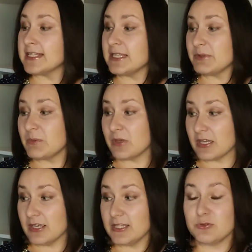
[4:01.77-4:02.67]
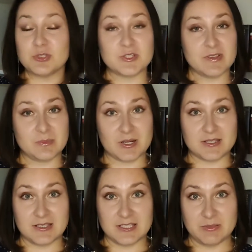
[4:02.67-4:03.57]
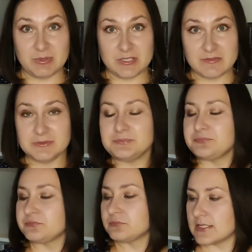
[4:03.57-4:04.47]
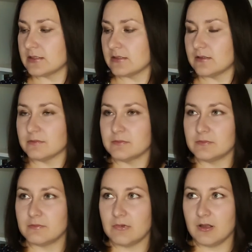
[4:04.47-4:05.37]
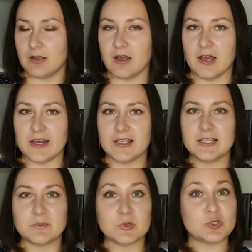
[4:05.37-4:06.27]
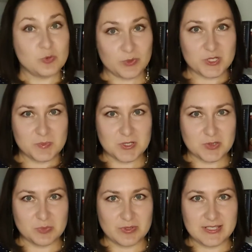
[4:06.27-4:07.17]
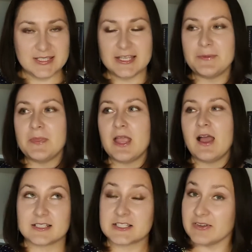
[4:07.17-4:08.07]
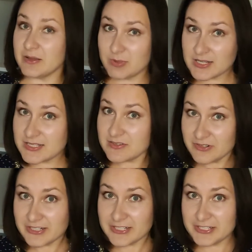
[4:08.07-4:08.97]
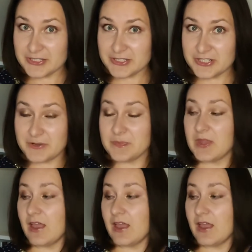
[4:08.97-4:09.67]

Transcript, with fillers: Тем не менее, это очень своеобразное семейство с э, рядом суперспособностей, своеобразно выглядящие,